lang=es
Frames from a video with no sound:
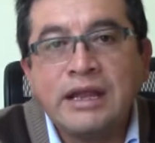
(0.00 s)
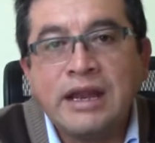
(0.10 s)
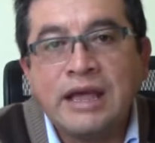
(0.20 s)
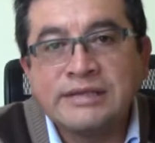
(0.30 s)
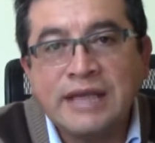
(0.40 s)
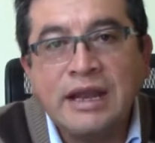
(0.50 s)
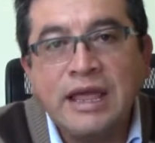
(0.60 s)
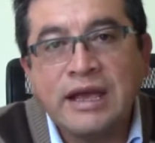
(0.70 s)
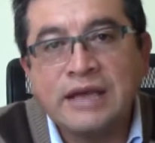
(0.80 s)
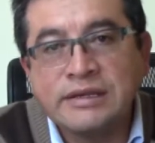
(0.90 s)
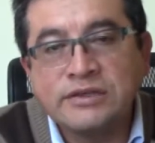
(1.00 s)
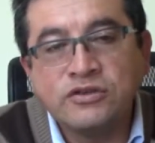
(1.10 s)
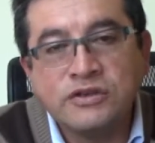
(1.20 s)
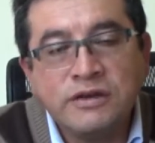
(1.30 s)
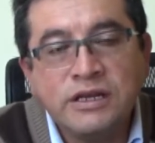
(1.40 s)
la sala de
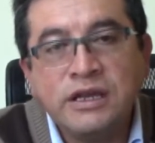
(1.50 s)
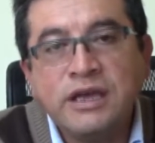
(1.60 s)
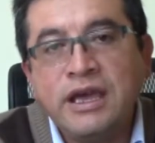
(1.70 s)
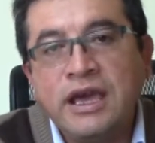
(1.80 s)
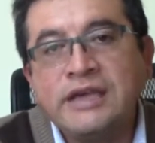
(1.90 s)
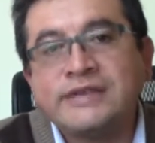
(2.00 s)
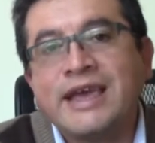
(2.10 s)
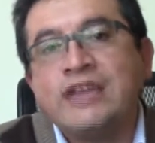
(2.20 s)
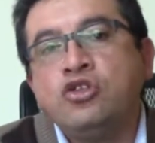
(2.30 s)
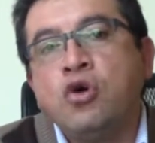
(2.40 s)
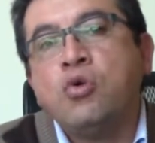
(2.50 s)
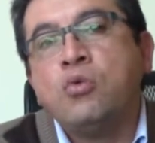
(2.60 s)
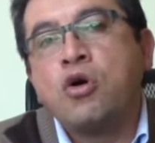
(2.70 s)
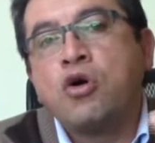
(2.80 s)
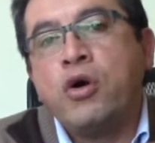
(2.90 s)
casación civil es que no
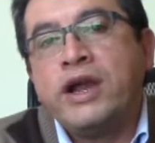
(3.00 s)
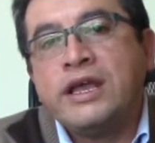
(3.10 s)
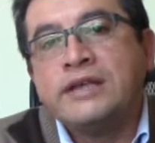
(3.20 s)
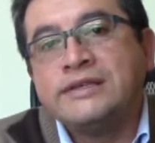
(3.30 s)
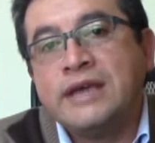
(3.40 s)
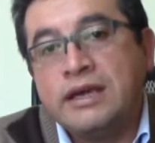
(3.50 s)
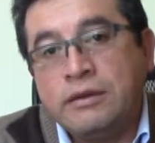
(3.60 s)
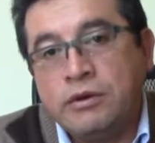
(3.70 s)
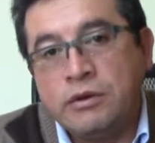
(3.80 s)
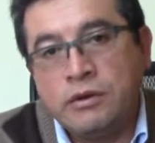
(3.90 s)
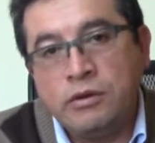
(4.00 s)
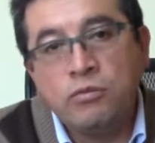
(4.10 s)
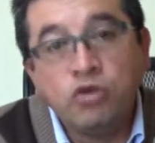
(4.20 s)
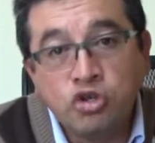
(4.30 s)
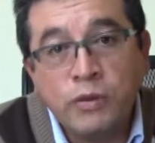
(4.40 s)
hubo coherencia.
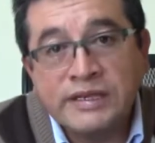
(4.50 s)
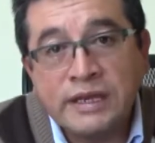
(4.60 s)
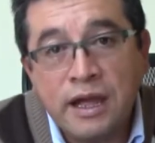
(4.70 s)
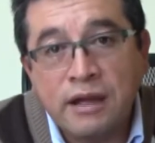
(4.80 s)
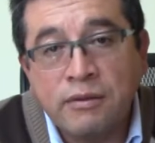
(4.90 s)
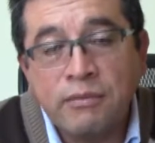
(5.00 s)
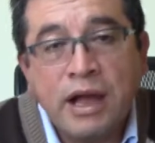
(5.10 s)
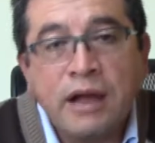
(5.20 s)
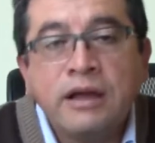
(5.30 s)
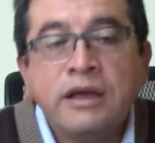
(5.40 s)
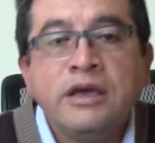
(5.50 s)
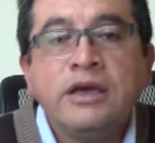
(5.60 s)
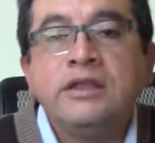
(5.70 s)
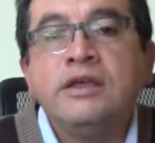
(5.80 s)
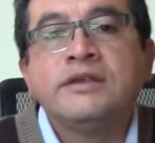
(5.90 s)
Mucho más allá, va,
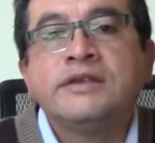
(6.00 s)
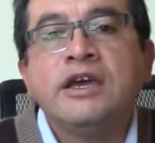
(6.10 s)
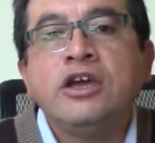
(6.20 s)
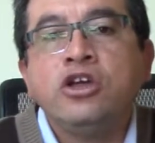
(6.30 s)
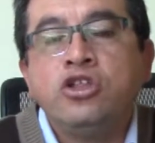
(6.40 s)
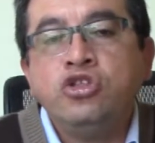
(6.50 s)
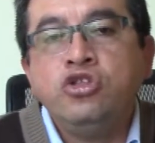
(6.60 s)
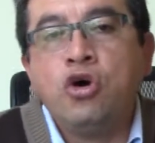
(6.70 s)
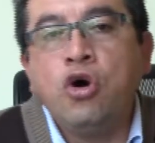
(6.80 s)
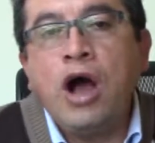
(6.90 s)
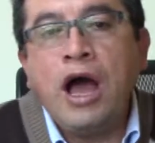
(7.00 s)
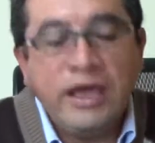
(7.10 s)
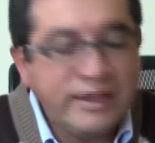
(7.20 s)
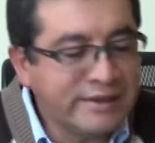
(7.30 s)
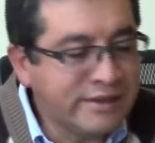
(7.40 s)
y dice, no
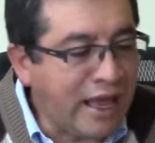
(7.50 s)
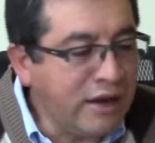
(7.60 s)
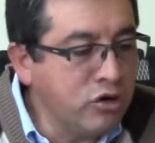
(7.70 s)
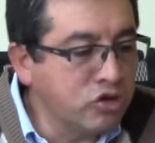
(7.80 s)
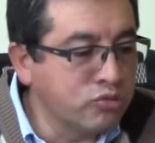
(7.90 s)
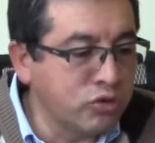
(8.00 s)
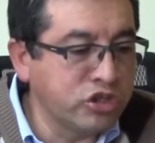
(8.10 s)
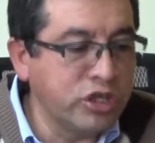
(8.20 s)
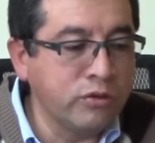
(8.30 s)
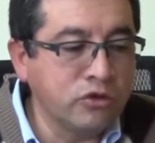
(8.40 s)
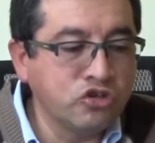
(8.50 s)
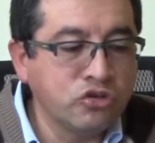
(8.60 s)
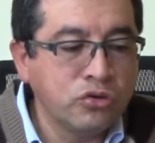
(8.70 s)
están los motivos